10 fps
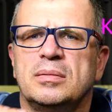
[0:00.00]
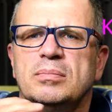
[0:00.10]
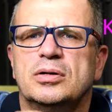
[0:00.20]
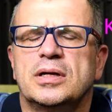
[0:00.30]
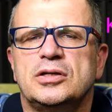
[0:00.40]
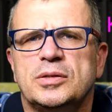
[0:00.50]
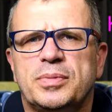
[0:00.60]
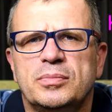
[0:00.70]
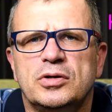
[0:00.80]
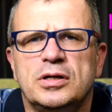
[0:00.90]
bodajże
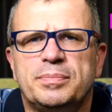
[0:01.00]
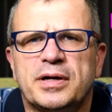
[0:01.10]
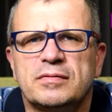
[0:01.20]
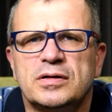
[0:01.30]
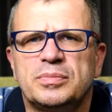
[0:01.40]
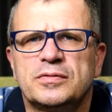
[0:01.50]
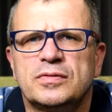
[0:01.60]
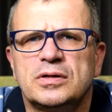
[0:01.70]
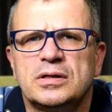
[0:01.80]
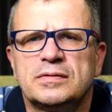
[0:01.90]
po mojej prawej, po
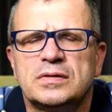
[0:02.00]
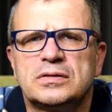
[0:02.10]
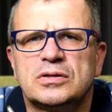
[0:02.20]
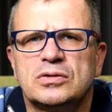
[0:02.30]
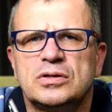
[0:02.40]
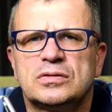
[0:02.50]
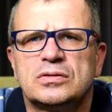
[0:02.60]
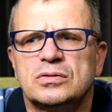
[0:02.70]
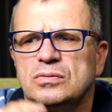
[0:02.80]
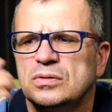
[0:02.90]
Twojej lewej stronie
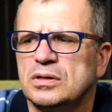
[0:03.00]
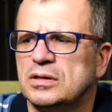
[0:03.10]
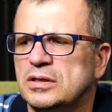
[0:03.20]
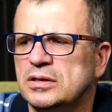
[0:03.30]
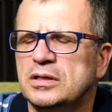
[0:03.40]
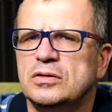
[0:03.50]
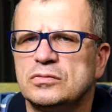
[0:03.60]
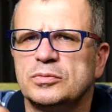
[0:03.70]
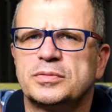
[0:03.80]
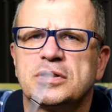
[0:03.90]
są linki
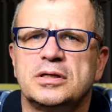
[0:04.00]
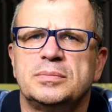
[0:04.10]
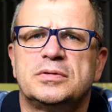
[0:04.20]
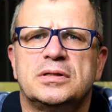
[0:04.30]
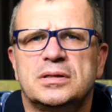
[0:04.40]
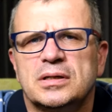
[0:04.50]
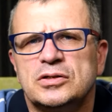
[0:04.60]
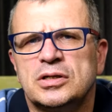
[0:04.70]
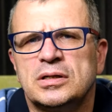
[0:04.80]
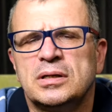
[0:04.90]
do subskrypcji,
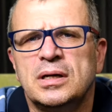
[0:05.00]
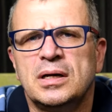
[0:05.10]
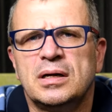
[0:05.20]
także